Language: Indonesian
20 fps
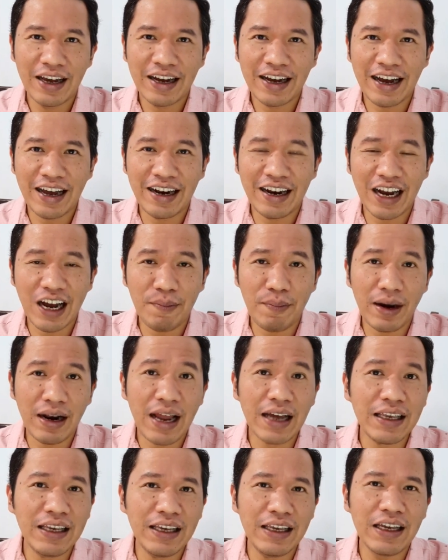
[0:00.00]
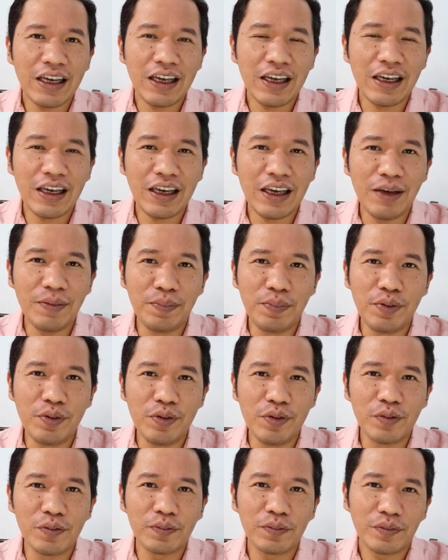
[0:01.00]
karena kapan lagi
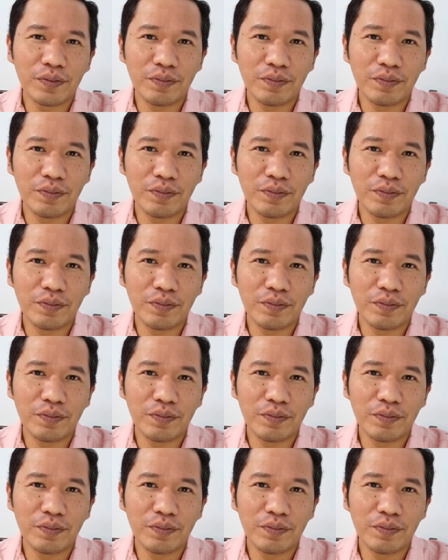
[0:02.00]
ibu,